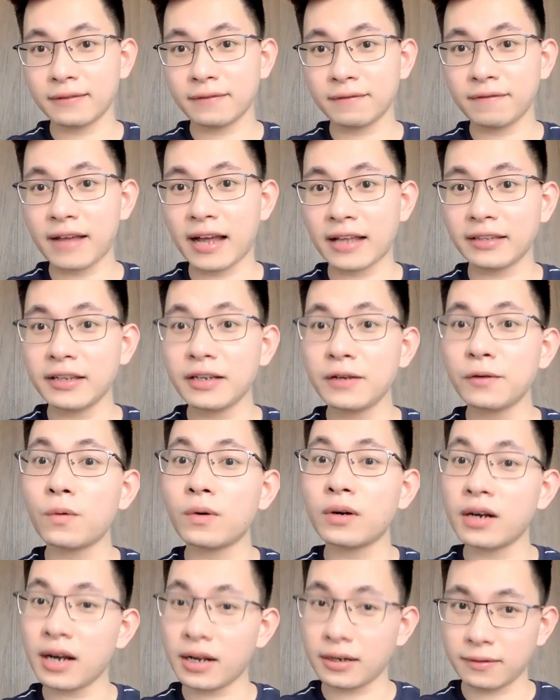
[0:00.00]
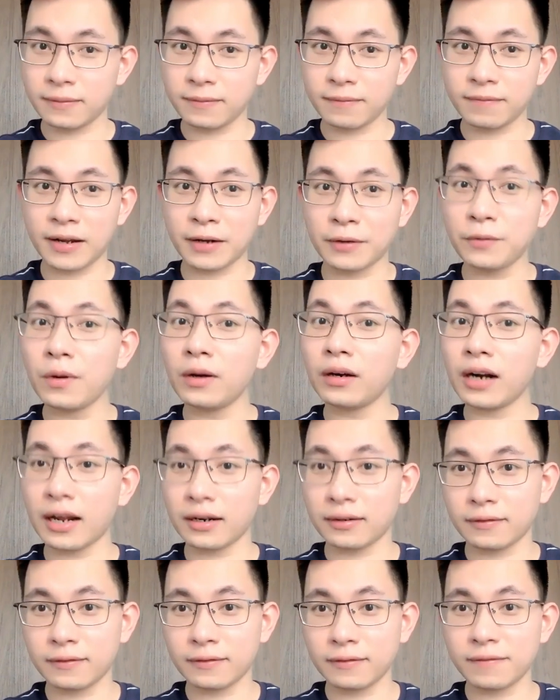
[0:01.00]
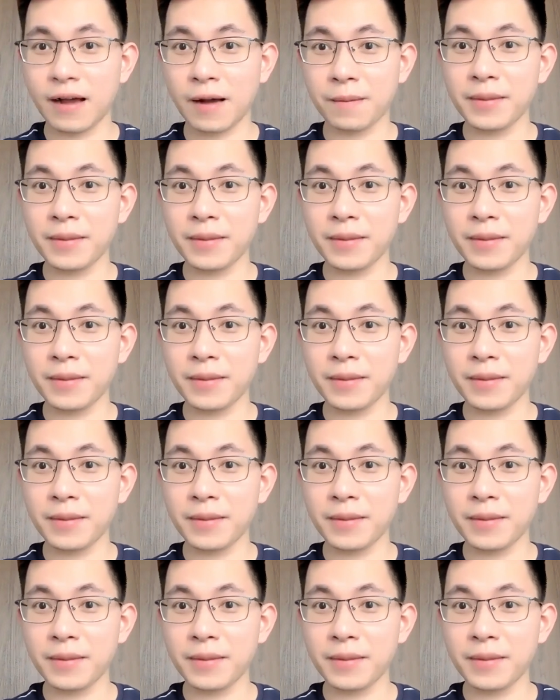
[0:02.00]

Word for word: và như uống hận và nuốt hận vào